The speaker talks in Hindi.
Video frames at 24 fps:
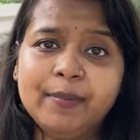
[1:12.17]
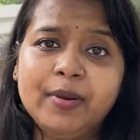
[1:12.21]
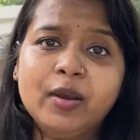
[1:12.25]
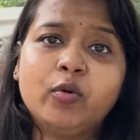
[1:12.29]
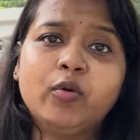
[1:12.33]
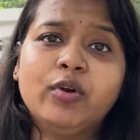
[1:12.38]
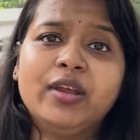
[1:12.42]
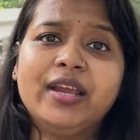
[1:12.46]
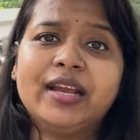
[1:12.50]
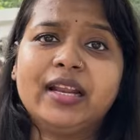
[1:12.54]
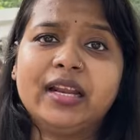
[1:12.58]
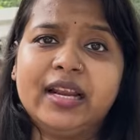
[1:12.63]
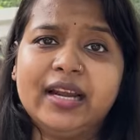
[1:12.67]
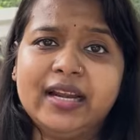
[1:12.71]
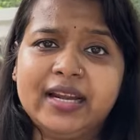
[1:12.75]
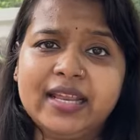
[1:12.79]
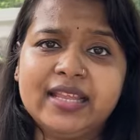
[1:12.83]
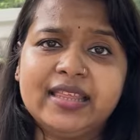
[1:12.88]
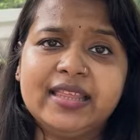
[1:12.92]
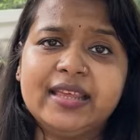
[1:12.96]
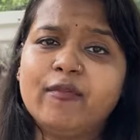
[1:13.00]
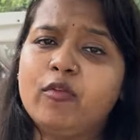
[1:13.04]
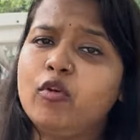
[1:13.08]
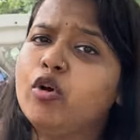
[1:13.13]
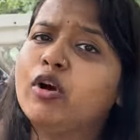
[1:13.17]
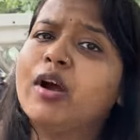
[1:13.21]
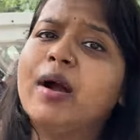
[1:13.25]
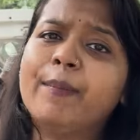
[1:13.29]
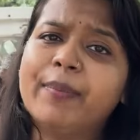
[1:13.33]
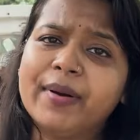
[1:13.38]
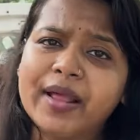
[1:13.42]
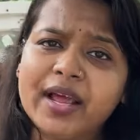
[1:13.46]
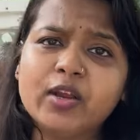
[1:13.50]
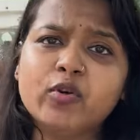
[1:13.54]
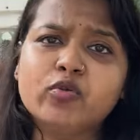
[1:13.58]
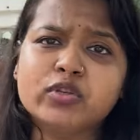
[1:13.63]
में कोई एक लेडी थी वो लोग
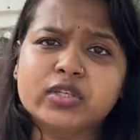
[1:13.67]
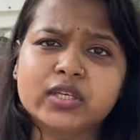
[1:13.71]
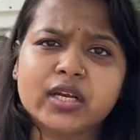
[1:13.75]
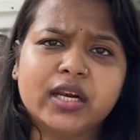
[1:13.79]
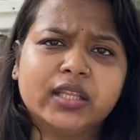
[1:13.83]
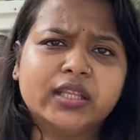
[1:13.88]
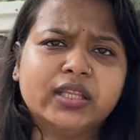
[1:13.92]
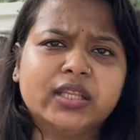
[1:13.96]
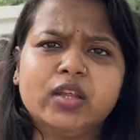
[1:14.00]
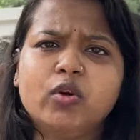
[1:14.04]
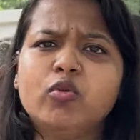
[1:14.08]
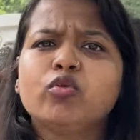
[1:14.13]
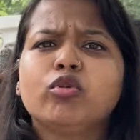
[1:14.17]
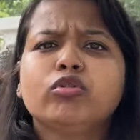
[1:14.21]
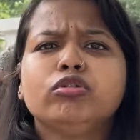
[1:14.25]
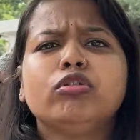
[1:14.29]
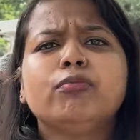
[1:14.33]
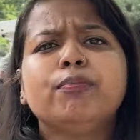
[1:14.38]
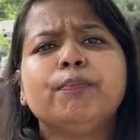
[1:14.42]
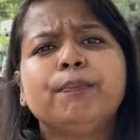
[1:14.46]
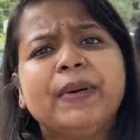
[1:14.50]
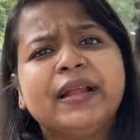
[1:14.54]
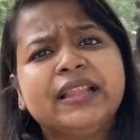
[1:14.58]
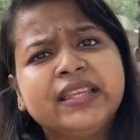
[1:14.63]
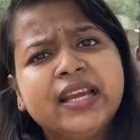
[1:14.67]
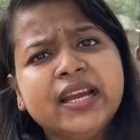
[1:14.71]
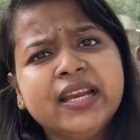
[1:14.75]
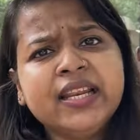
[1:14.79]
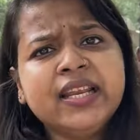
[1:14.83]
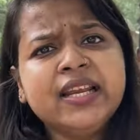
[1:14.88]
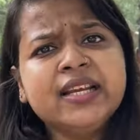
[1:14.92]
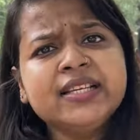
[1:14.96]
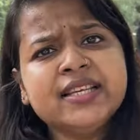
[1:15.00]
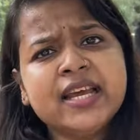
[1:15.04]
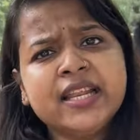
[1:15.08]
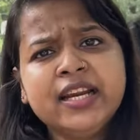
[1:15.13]
कपड़ा यूज़ करते थे उनको तो पता ही नहीं
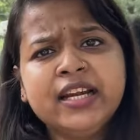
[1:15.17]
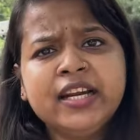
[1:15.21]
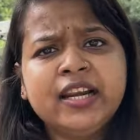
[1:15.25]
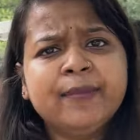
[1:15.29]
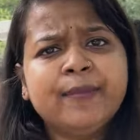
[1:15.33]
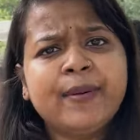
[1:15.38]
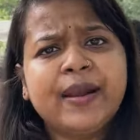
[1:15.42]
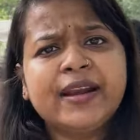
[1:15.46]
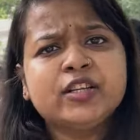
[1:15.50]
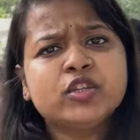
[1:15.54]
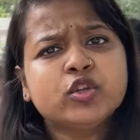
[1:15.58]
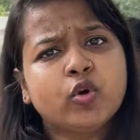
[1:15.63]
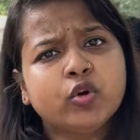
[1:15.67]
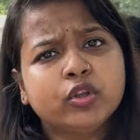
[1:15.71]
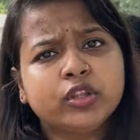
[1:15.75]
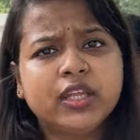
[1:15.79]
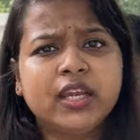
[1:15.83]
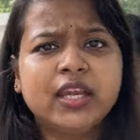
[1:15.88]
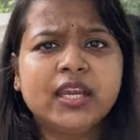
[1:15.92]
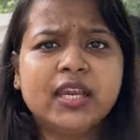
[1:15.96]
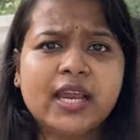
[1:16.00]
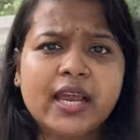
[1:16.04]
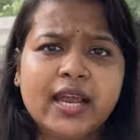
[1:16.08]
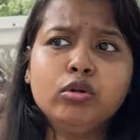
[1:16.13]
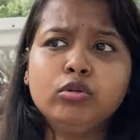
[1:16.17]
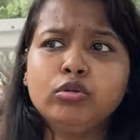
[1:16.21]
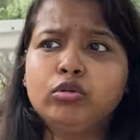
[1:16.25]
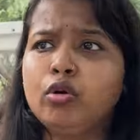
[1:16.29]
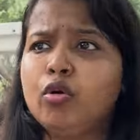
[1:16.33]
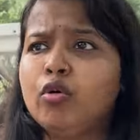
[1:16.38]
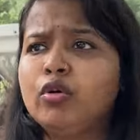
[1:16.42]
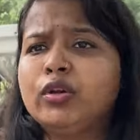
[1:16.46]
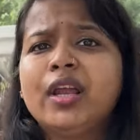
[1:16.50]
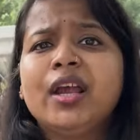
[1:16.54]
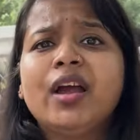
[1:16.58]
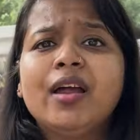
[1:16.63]
कि सैनिटरी पैड्स होते क्या हैं तो
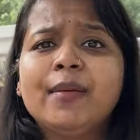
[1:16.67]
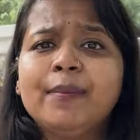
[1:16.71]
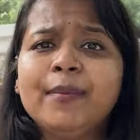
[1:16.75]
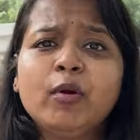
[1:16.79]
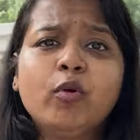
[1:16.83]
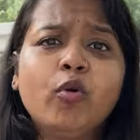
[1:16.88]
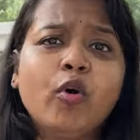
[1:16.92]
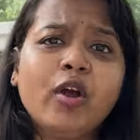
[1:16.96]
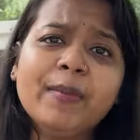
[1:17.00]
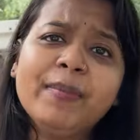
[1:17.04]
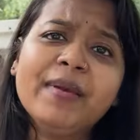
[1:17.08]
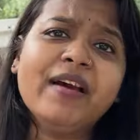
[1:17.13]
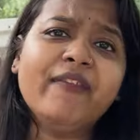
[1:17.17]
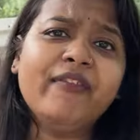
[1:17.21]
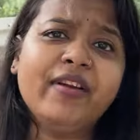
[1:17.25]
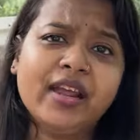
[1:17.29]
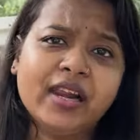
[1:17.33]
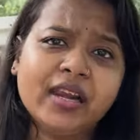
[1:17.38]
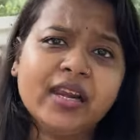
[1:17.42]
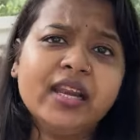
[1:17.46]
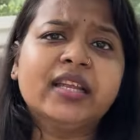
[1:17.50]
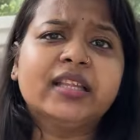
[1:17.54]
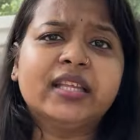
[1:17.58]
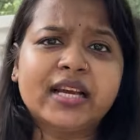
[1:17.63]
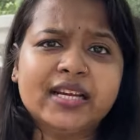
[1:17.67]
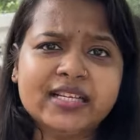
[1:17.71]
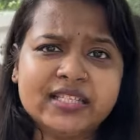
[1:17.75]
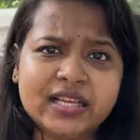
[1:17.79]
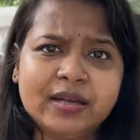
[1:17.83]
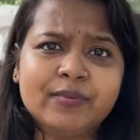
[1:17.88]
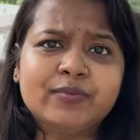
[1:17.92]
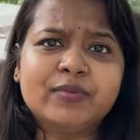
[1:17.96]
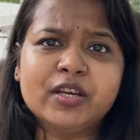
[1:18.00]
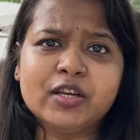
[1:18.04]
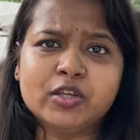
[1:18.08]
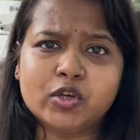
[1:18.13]
उनके घर में कोई भी अवेयर नहीं था इस
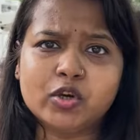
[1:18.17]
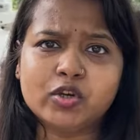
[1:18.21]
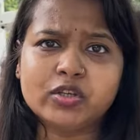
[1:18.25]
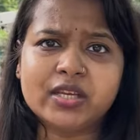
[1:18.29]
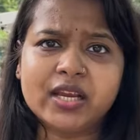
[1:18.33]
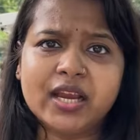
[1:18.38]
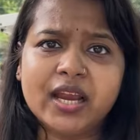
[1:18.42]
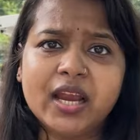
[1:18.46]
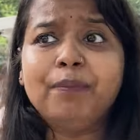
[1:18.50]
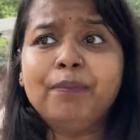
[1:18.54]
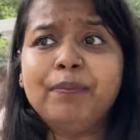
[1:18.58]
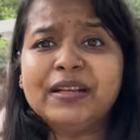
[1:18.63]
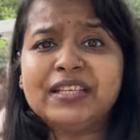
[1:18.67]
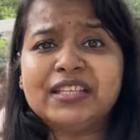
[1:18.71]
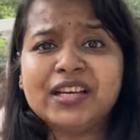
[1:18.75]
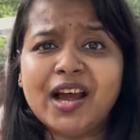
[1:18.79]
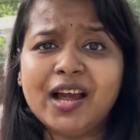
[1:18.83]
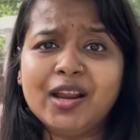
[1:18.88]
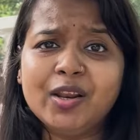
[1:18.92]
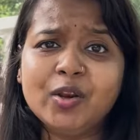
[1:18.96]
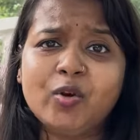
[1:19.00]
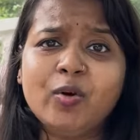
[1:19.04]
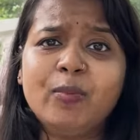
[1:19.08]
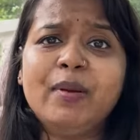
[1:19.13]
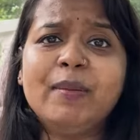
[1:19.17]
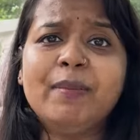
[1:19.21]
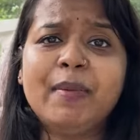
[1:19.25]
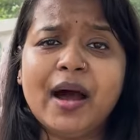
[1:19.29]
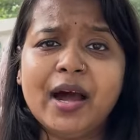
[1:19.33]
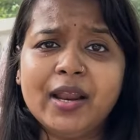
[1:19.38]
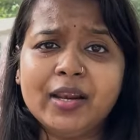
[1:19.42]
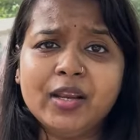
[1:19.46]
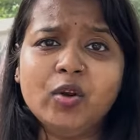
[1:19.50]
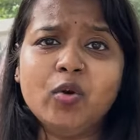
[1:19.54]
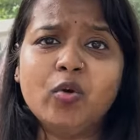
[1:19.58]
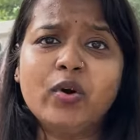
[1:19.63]
सब चीज़ों से बेचारी को
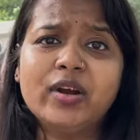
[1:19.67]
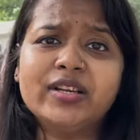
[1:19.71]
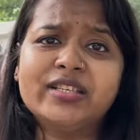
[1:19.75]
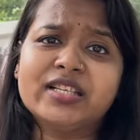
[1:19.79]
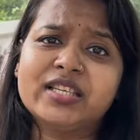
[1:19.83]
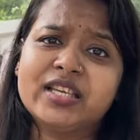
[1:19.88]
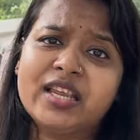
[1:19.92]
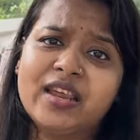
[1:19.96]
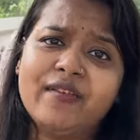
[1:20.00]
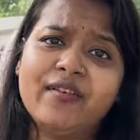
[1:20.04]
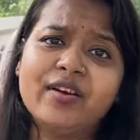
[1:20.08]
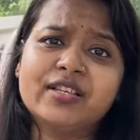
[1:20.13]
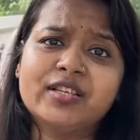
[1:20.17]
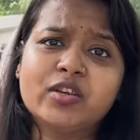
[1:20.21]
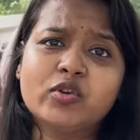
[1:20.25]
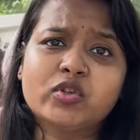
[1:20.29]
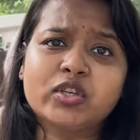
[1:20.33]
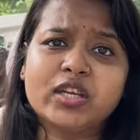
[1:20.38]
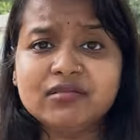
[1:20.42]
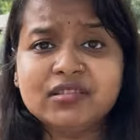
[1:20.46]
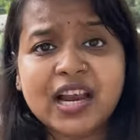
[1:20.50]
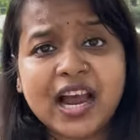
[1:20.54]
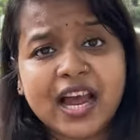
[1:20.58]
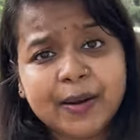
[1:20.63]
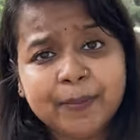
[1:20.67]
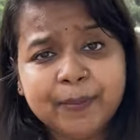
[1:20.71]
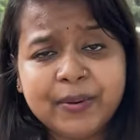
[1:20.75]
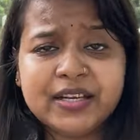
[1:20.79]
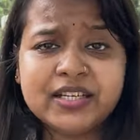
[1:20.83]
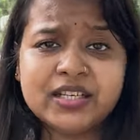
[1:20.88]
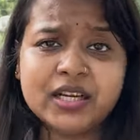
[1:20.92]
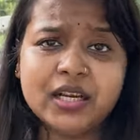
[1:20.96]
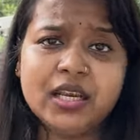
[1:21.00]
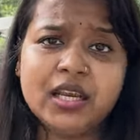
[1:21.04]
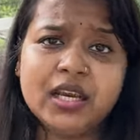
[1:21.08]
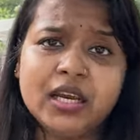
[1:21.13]
बीमारी हो गई जिसकी वजह से उसकी जान भी
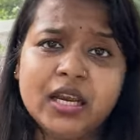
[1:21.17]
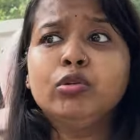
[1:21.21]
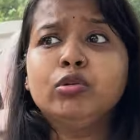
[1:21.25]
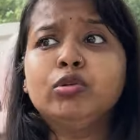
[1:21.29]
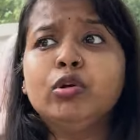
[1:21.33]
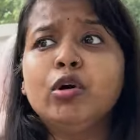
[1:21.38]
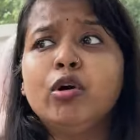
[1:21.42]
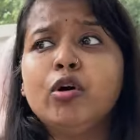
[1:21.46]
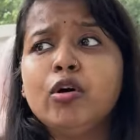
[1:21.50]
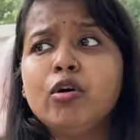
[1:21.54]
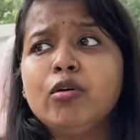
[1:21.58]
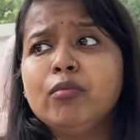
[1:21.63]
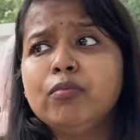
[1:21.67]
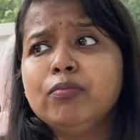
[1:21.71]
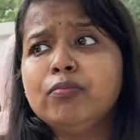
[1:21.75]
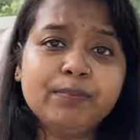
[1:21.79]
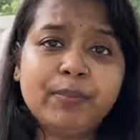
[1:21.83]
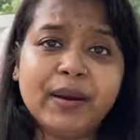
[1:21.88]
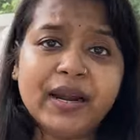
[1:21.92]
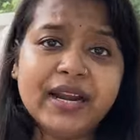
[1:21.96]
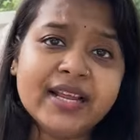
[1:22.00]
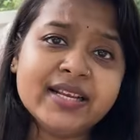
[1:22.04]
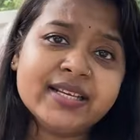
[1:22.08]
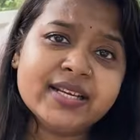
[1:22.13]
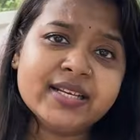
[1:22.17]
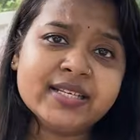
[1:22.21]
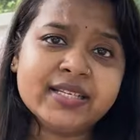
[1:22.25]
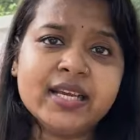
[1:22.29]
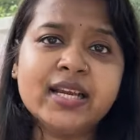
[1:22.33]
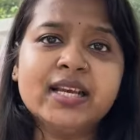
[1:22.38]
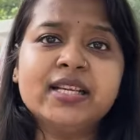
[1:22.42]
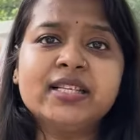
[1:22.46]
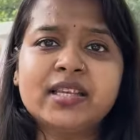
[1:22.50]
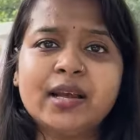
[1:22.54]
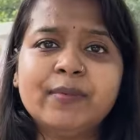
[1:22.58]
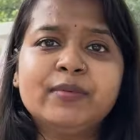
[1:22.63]
चली गई तो बड़ी चीज़ें
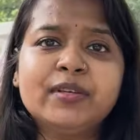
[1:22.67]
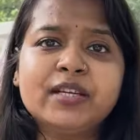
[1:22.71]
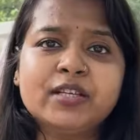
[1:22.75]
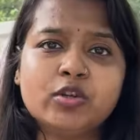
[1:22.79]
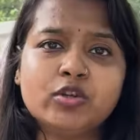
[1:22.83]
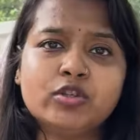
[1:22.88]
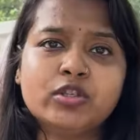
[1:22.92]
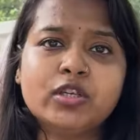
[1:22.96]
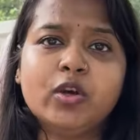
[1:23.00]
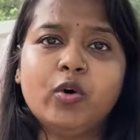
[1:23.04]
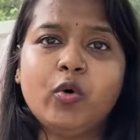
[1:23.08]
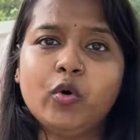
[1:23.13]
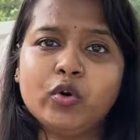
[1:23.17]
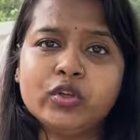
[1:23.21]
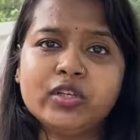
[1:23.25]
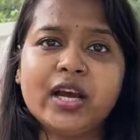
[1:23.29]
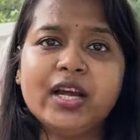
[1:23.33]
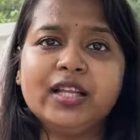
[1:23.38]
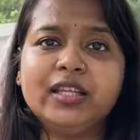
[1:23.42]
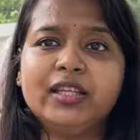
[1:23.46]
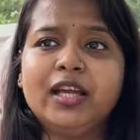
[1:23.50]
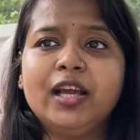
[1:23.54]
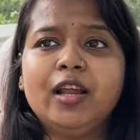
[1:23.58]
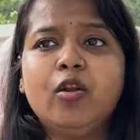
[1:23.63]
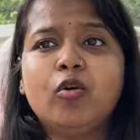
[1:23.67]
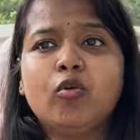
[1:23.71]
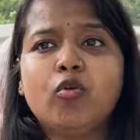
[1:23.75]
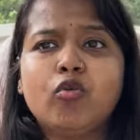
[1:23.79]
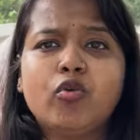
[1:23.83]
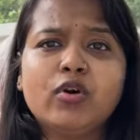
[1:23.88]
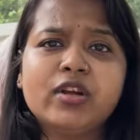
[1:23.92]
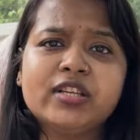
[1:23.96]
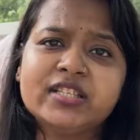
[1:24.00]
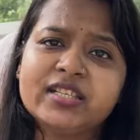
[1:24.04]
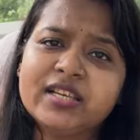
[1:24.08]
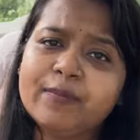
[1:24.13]
इस सब चीज़ों से हो जाती है लोगों को
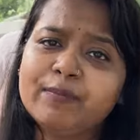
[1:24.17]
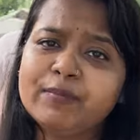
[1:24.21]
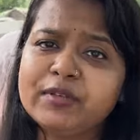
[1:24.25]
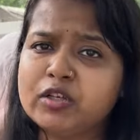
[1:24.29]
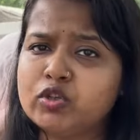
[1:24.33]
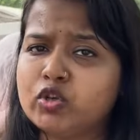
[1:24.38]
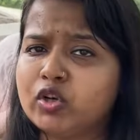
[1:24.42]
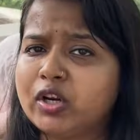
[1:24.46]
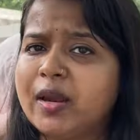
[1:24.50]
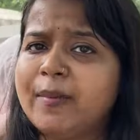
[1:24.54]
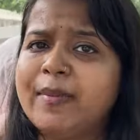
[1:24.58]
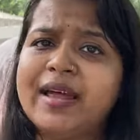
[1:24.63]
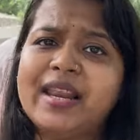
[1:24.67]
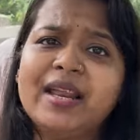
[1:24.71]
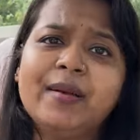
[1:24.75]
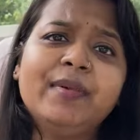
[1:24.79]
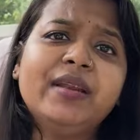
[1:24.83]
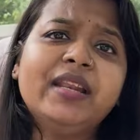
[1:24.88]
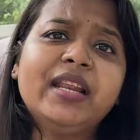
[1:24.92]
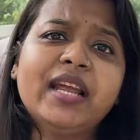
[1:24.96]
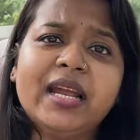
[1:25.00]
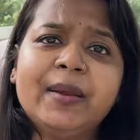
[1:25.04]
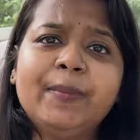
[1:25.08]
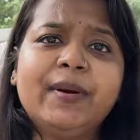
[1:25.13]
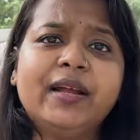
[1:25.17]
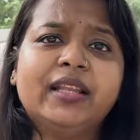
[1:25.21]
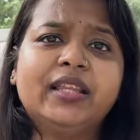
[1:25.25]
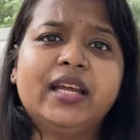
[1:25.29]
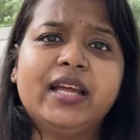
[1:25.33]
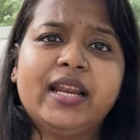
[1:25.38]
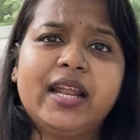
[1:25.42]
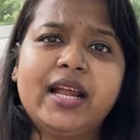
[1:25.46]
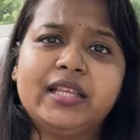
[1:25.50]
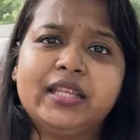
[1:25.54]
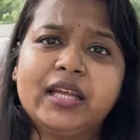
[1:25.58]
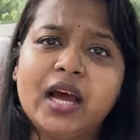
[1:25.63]
इस सब चीज़ों के बारे में नहीं पता
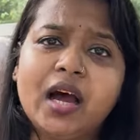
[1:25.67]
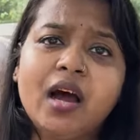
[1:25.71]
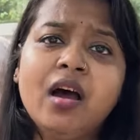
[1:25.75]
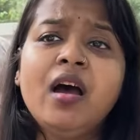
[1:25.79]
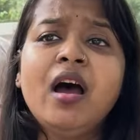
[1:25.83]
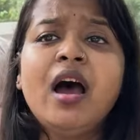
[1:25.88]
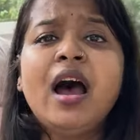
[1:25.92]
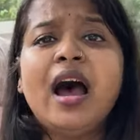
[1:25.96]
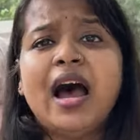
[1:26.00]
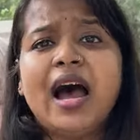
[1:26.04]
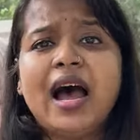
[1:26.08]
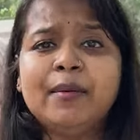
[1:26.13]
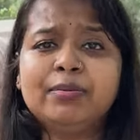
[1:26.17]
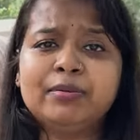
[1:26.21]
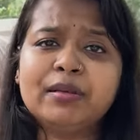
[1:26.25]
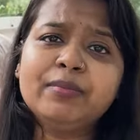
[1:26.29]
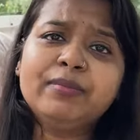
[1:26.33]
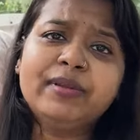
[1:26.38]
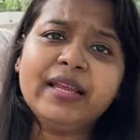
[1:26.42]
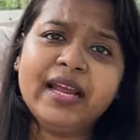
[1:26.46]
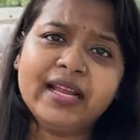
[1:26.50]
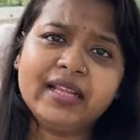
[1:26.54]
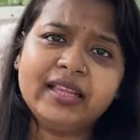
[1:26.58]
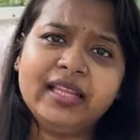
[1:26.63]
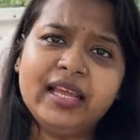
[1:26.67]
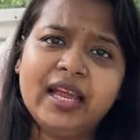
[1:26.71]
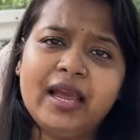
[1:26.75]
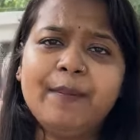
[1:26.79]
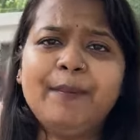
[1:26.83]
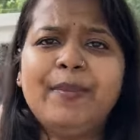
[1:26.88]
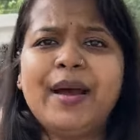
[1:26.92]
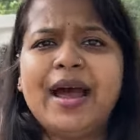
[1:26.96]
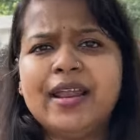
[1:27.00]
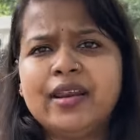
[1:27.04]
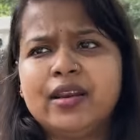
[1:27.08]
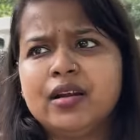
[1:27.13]
रहता आप सब देखते हैं
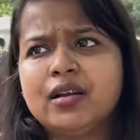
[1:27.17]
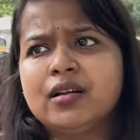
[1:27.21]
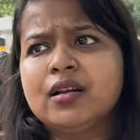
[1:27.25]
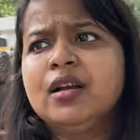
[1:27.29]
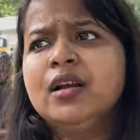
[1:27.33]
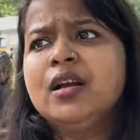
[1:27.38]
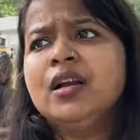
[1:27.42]
बैनर